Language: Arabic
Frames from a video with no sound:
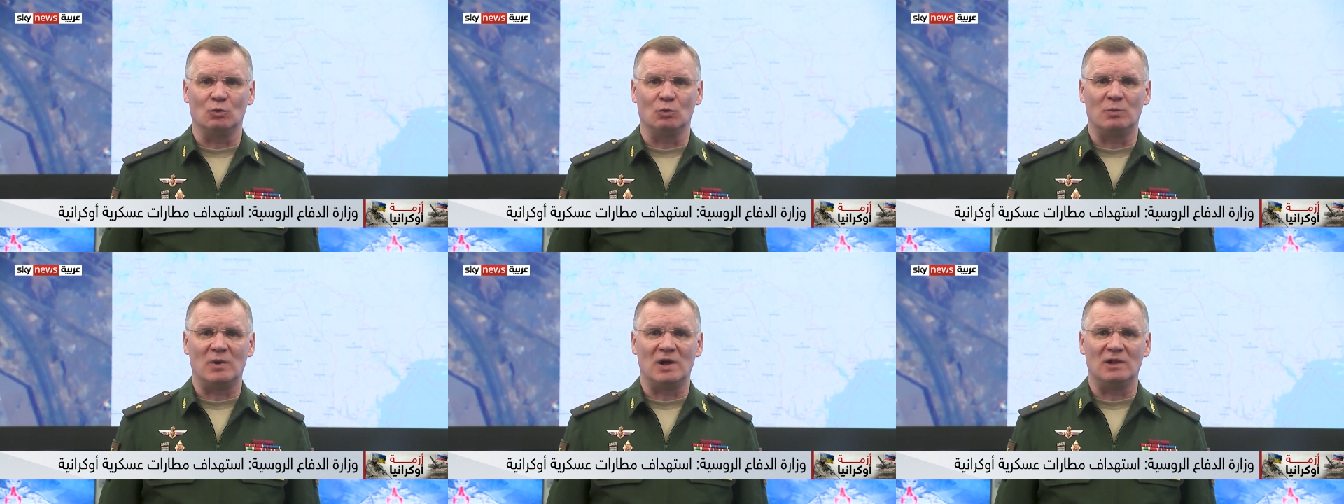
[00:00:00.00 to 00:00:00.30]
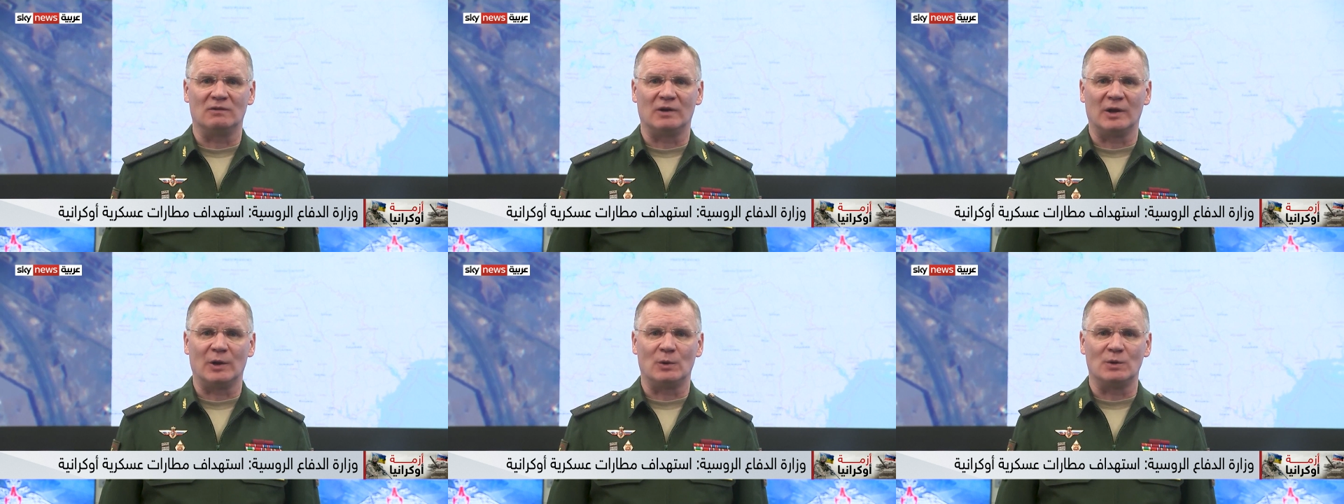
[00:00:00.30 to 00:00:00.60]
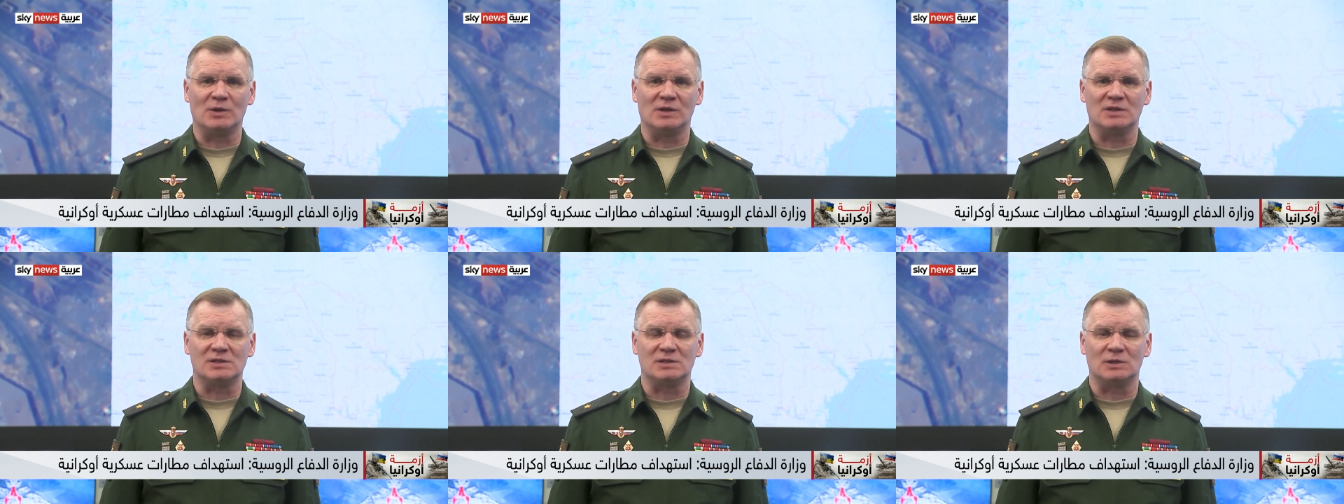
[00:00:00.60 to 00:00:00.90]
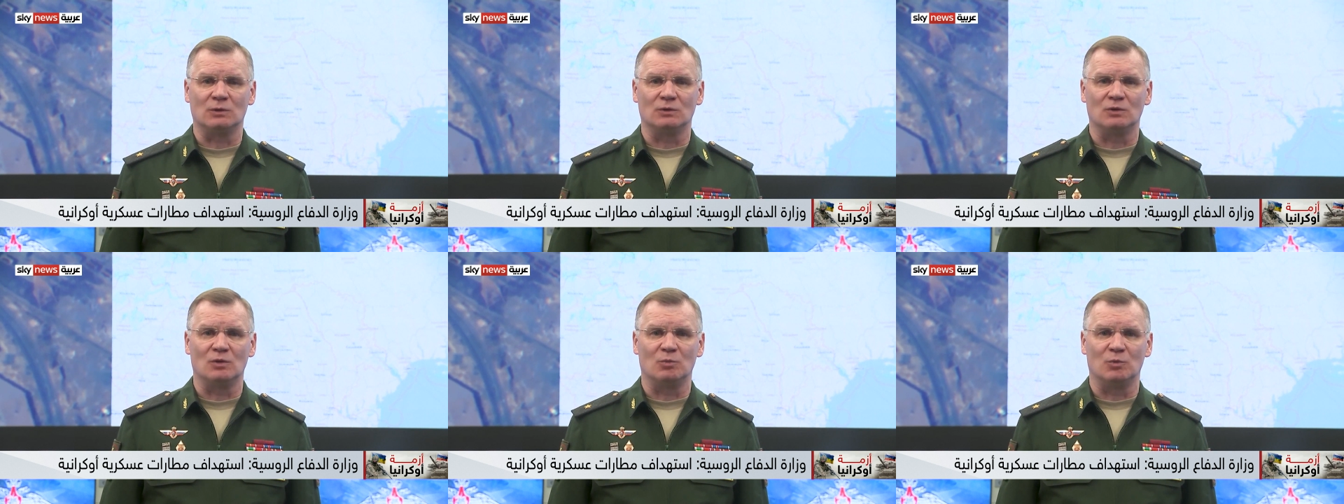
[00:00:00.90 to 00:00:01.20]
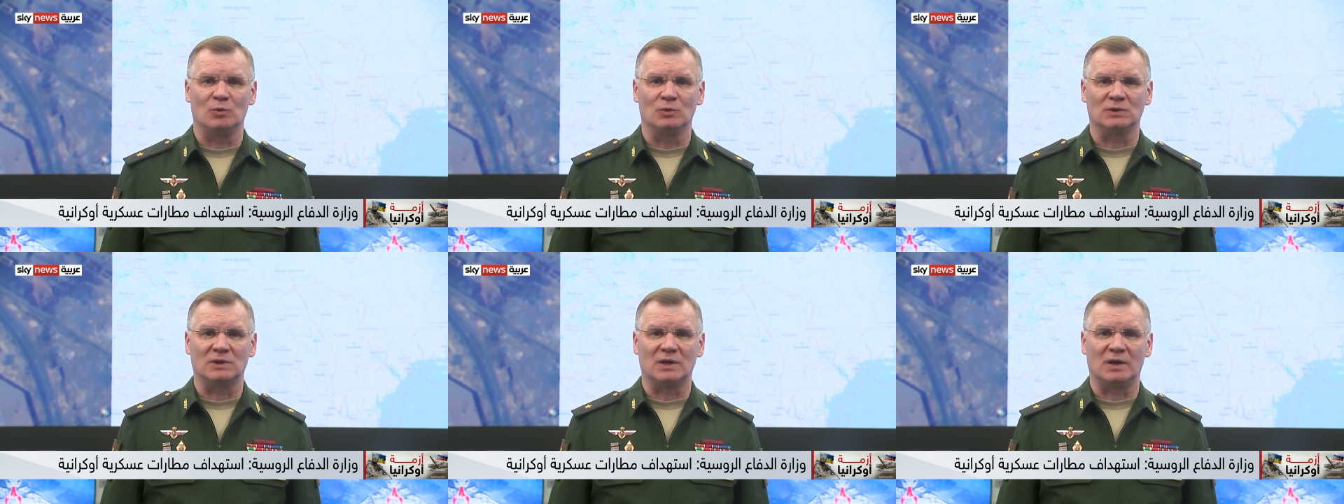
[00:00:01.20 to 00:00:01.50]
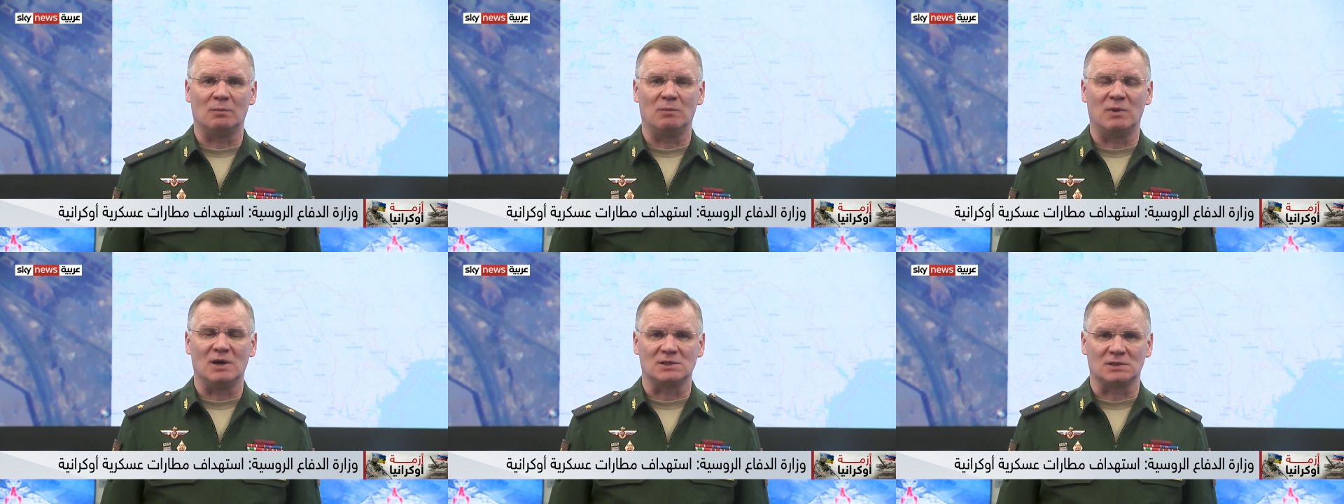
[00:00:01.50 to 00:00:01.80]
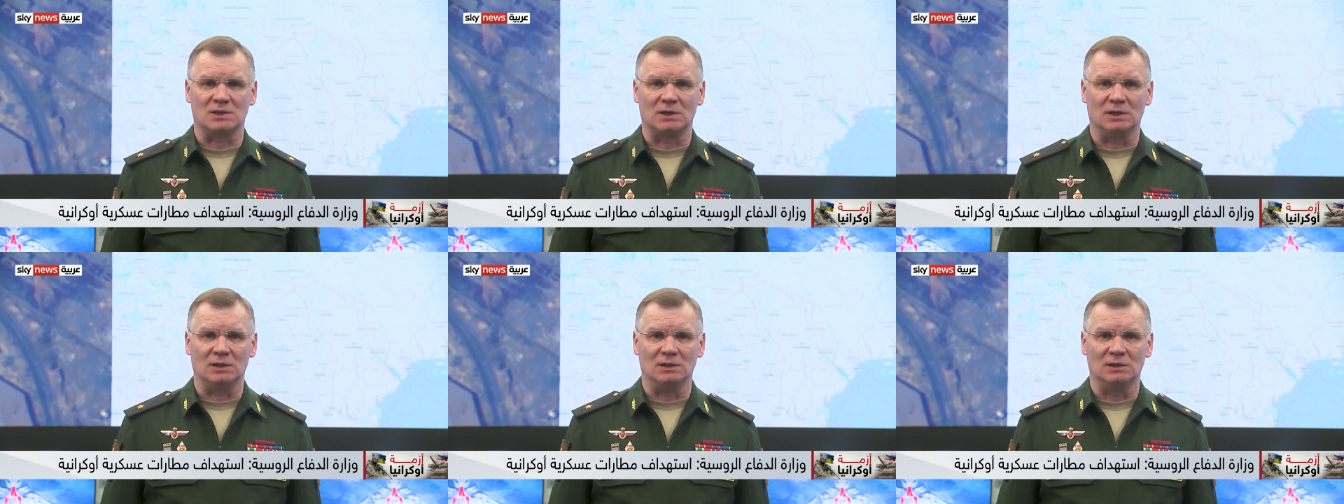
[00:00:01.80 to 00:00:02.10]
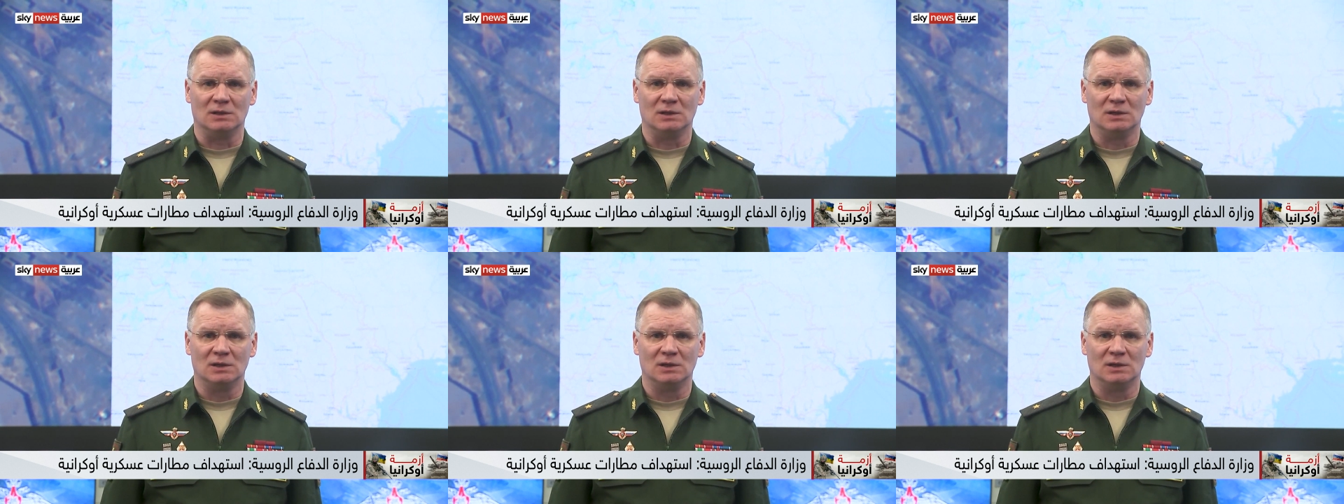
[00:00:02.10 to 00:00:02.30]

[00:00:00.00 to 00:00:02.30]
كانت تزود وحدات أوكرانية